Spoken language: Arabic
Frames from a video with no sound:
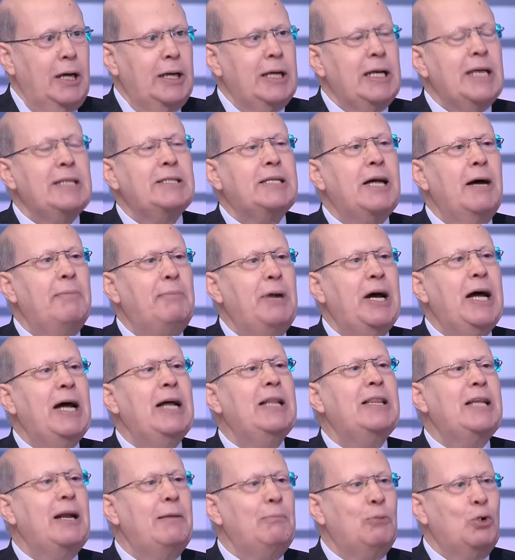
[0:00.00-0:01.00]
أن يذهب
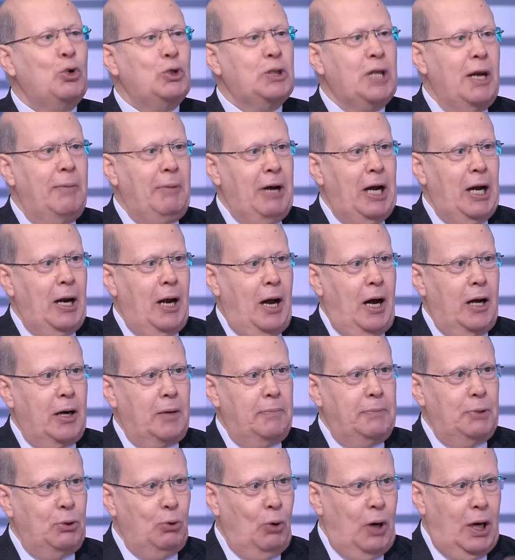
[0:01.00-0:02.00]
هذا المجتمع
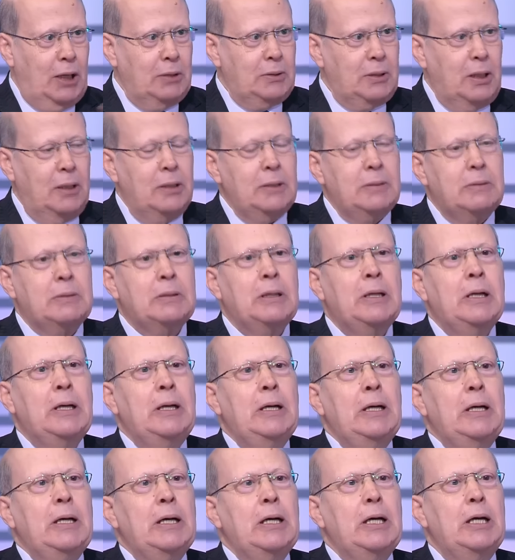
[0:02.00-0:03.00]
العربي وأعتقد
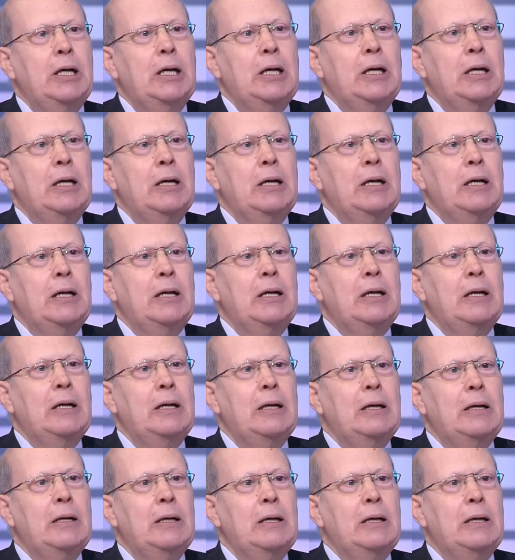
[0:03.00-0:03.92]
آه،